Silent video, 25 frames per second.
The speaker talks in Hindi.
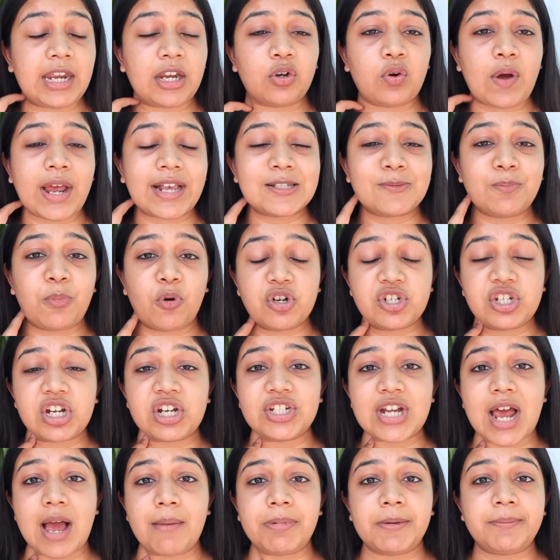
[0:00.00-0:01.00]
मेरे को
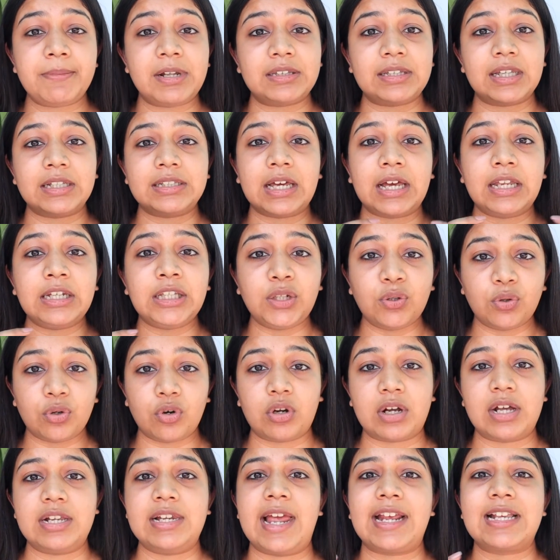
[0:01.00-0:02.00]
एक्सपोजर जहाँ पे मिलता था
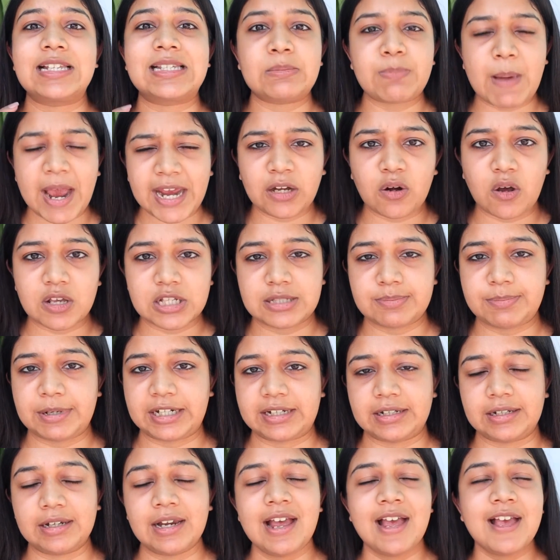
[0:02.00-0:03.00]
न्यूरो का लाइक स्पाइन
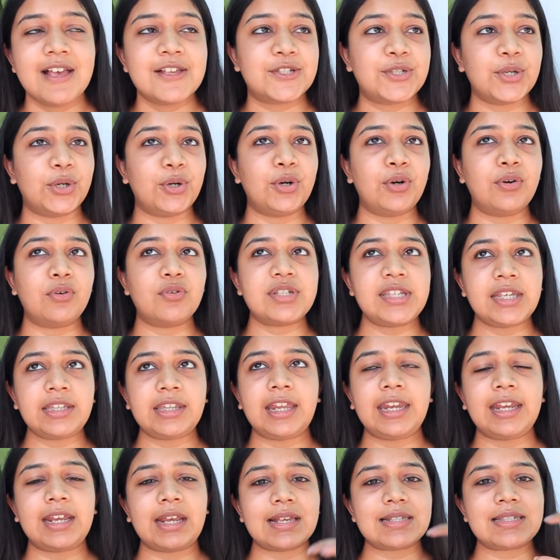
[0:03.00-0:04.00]
हॉस्पिटल सो उसी
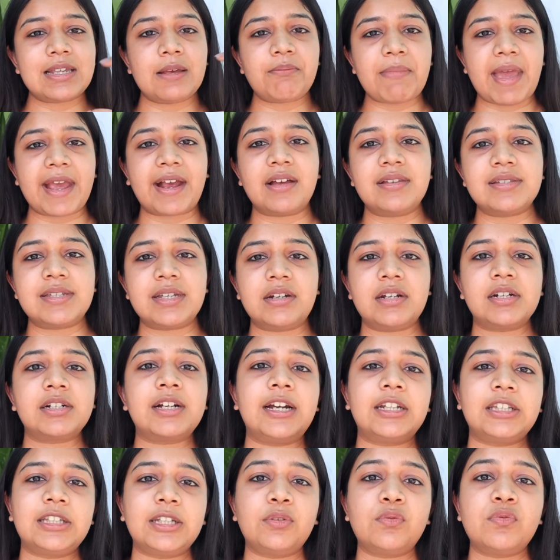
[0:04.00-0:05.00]
तरीके से मैं कंसिडर
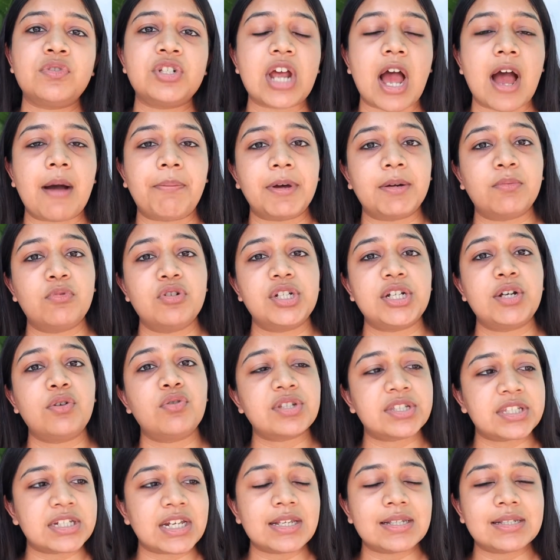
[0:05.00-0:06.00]
करती हूँ जहाँ पर मुझे
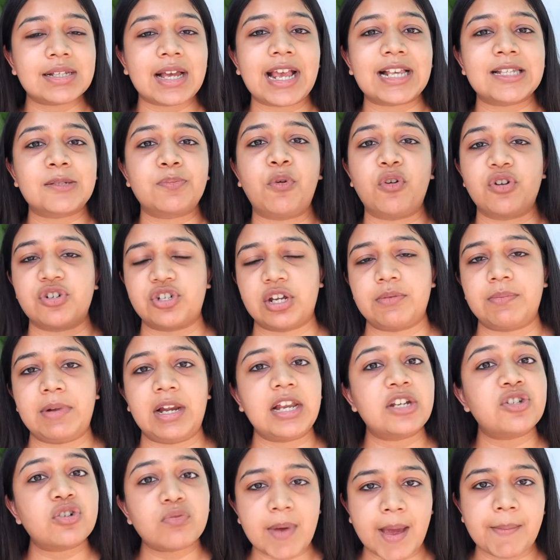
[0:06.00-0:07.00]
उस चीज़ का एक्सपोजर
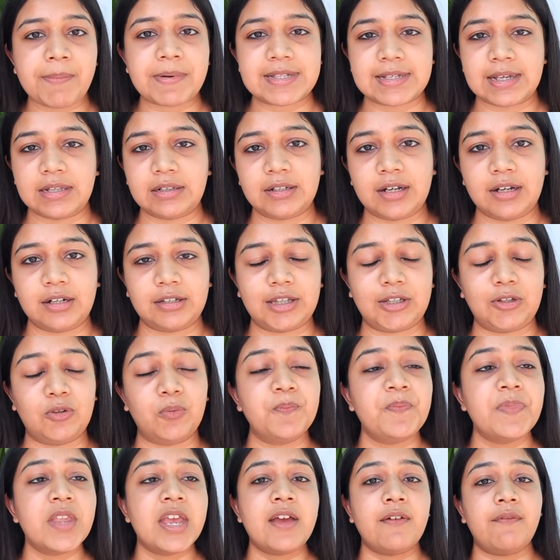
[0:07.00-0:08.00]
मिले जो मैं पसंद करती हूँ